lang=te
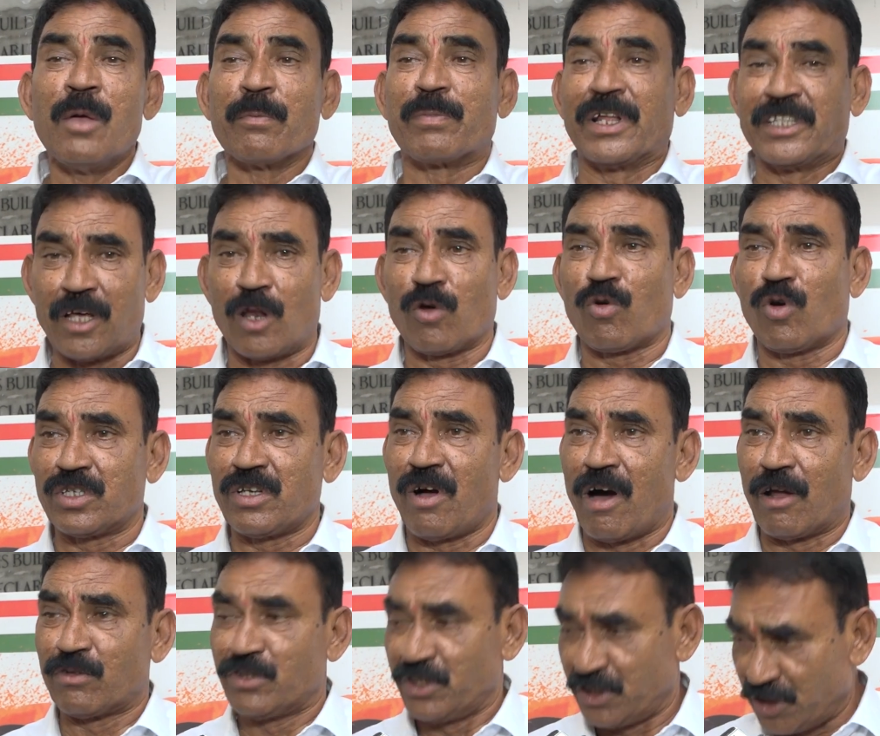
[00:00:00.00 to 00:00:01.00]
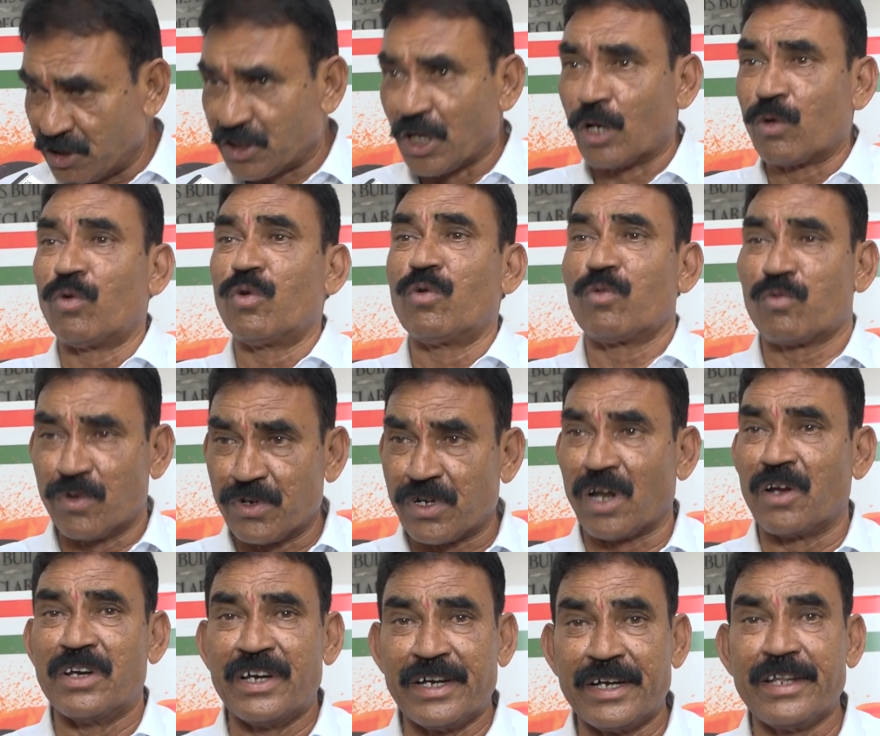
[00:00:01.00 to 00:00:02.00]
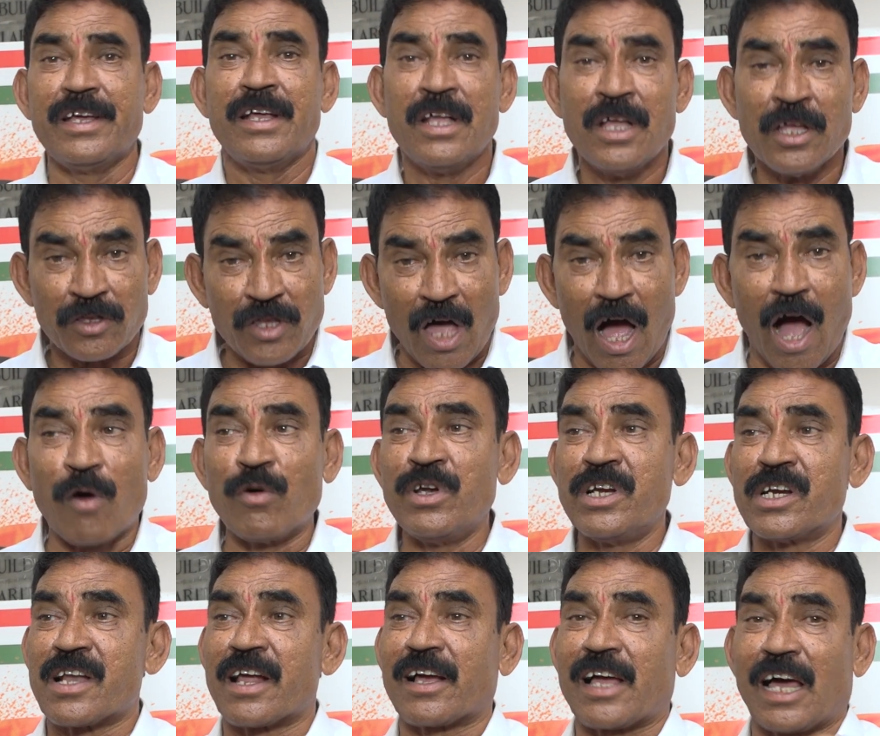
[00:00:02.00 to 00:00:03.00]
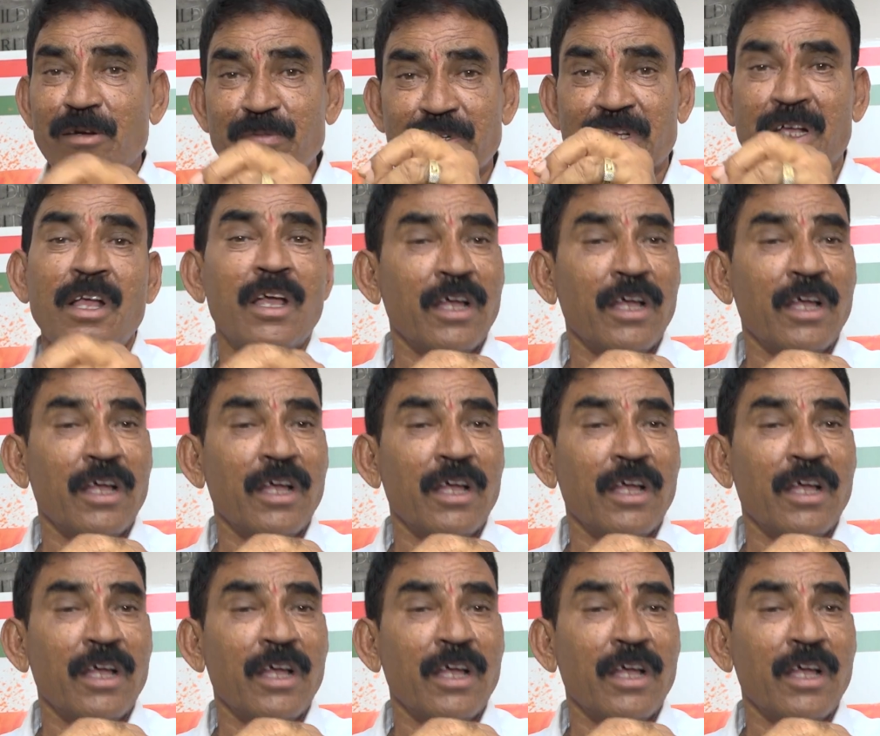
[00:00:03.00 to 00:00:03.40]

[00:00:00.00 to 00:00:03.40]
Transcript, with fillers: ప్రజల కోసం ఆలోచించి చెరువులు కుంటలు నిండి తాగులు ఇట్లా కలు